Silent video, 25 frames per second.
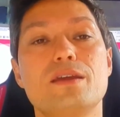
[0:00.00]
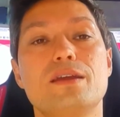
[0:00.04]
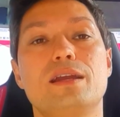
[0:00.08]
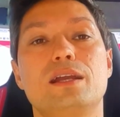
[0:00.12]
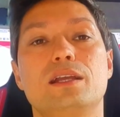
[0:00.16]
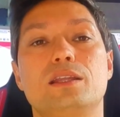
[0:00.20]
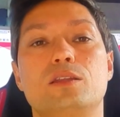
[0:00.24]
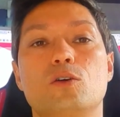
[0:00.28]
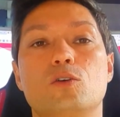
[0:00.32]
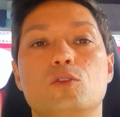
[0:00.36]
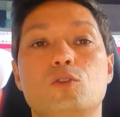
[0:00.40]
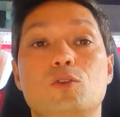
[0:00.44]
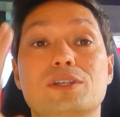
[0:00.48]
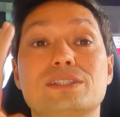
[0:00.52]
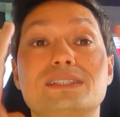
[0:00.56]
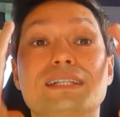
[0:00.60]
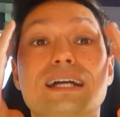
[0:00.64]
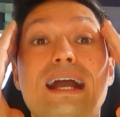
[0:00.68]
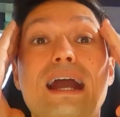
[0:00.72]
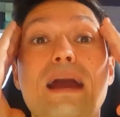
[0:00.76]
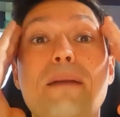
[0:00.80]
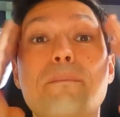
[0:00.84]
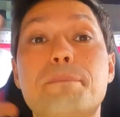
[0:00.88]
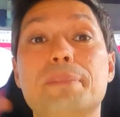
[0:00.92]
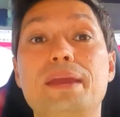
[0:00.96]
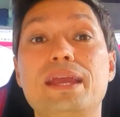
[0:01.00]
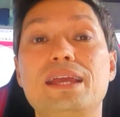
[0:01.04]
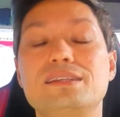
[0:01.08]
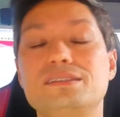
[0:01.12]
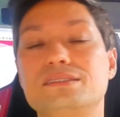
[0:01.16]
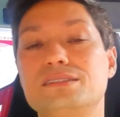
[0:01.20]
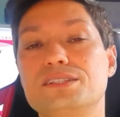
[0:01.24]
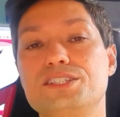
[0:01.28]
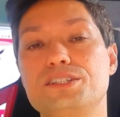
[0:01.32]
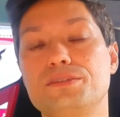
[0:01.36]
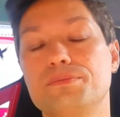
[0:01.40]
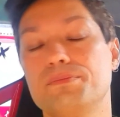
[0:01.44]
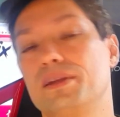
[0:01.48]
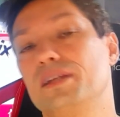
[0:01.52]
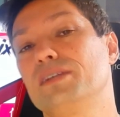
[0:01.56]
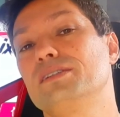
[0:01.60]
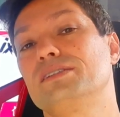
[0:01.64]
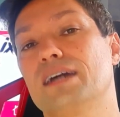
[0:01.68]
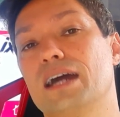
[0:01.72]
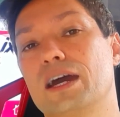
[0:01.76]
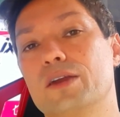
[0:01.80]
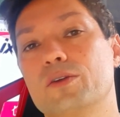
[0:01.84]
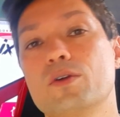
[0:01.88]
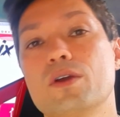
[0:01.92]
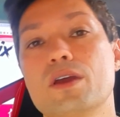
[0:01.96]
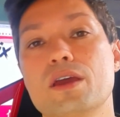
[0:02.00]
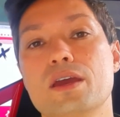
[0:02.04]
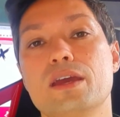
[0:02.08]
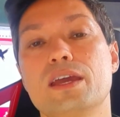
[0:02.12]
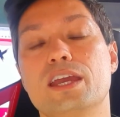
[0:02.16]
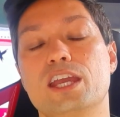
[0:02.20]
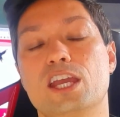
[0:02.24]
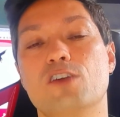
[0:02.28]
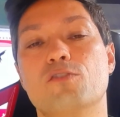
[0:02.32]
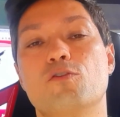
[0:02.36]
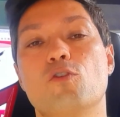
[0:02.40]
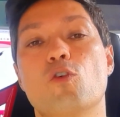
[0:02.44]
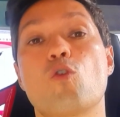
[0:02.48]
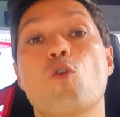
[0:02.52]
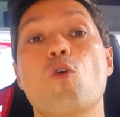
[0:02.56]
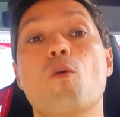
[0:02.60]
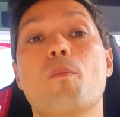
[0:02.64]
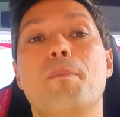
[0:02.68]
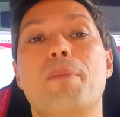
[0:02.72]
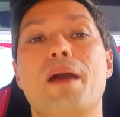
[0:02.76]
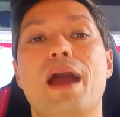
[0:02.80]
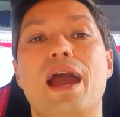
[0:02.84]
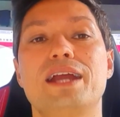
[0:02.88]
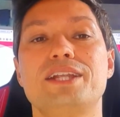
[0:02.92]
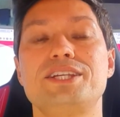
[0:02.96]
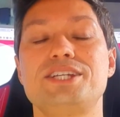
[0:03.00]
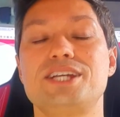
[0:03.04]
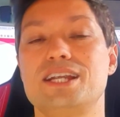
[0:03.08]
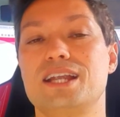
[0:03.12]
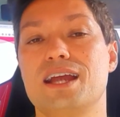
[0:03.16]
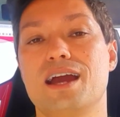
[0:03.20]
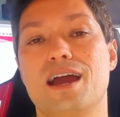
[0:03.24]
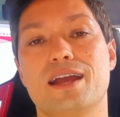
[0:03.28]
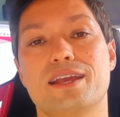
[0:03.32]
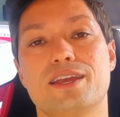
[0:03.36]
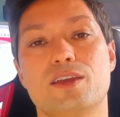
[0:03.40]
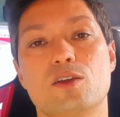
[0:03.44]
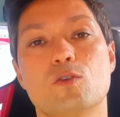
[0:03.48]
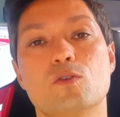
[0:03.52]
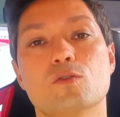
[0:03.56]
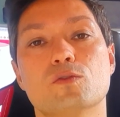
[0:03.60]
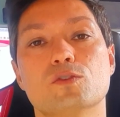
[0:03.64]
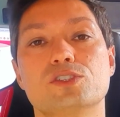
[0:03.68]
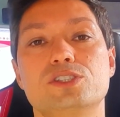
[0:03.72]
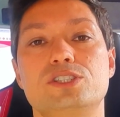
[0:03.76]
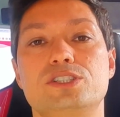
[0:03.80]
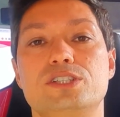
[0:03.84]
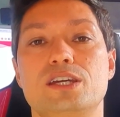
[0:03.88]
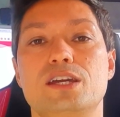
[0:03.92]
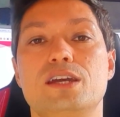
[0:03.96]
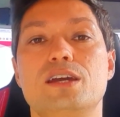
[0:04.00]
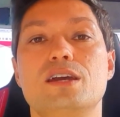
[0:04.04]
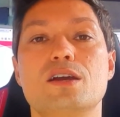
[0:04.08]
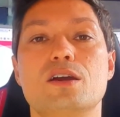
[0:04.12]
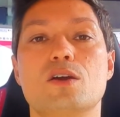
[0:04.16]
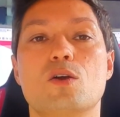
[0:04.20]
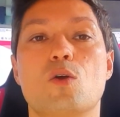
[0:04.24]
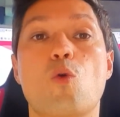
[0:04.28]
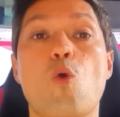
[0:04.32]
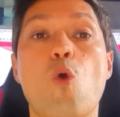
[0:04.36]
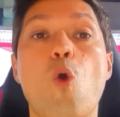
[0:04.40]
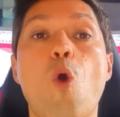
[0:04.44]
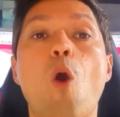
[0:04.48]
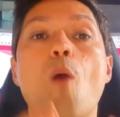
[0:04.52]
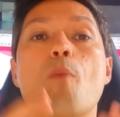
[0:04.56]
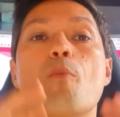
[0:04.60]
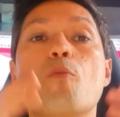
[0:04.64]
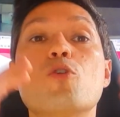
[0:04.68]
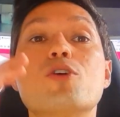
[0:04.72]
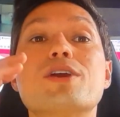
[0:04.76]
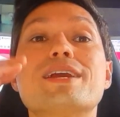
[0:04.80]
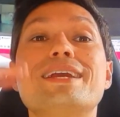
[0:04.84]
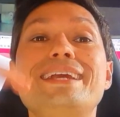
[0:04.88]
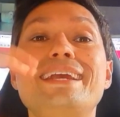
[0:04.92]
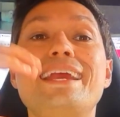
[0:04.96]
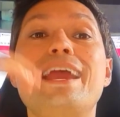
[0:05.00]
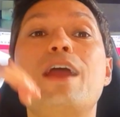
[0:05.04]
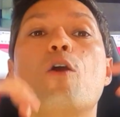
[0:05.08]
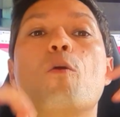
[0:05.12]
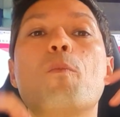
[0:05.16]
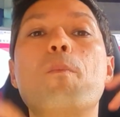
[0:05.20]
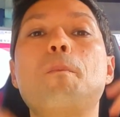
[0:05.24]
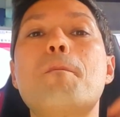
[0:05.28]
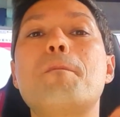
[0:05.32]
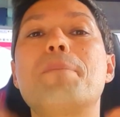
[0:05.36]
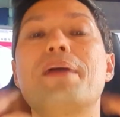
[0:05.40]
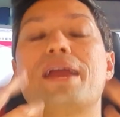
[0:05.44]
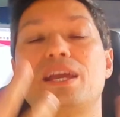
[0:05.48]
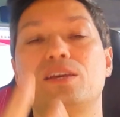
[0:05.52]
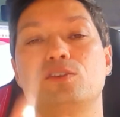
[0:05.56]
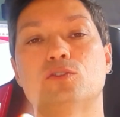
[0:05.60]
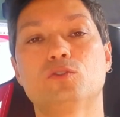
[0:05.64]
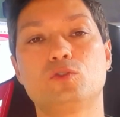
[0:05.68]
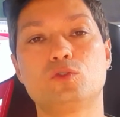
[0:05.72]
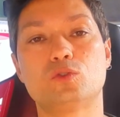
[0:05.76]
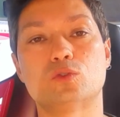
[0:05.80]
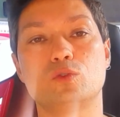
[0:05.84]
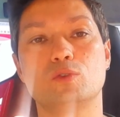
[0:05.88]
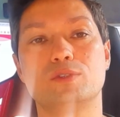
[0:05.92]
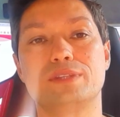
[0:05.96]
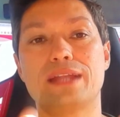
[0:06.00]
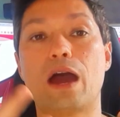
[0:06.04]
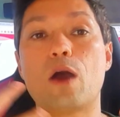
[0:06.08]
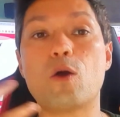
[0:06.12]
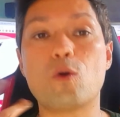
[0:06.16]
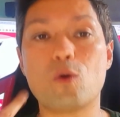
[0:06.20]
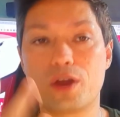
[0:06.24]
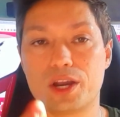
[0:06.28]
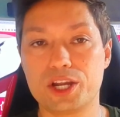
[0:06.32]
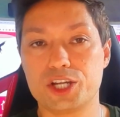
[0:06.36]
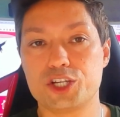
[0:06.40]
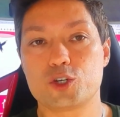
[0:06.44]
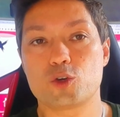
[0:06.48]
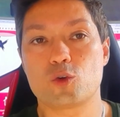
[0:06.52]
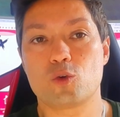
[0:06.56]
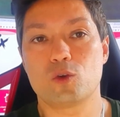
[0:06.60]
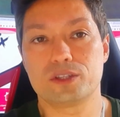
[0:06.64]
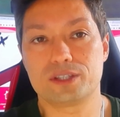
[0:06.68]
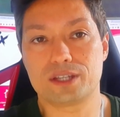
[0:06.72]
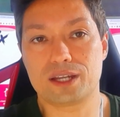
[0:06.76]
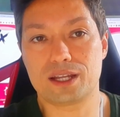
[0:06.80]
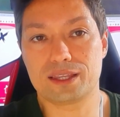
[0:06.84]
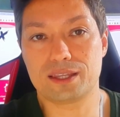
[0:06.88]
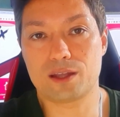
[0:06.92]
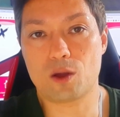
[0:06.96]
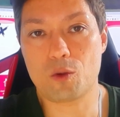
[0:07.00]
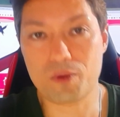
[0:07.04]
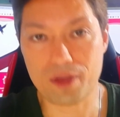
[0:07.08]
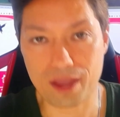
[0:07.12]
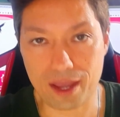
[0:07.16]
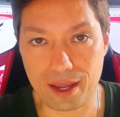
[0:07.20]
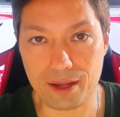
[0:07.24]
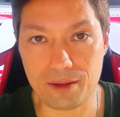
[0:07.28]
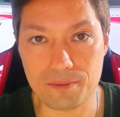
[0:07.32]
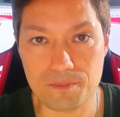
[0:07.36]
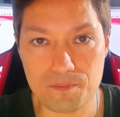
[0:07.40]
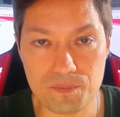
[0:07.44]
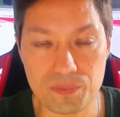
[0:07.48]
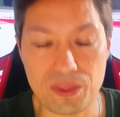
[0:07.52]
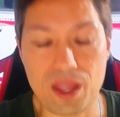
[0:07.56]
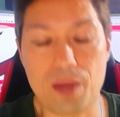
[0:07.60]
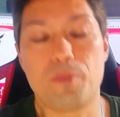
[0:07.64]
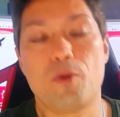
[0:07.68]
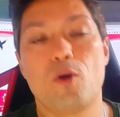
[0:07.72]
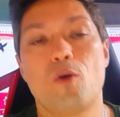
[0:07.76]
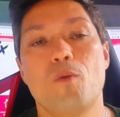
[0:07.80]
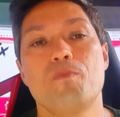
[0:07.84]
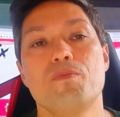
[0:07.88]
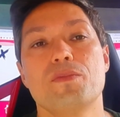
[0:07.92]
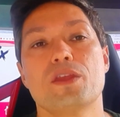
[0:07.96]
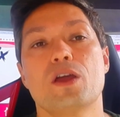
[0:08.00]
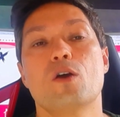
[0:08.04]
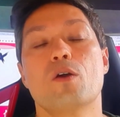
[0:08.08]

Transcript: Então, eu tenho essa cabeça de empresário e eu vou compartilhar aqui com você como que eu penso na hora de contratar alguém tá bom?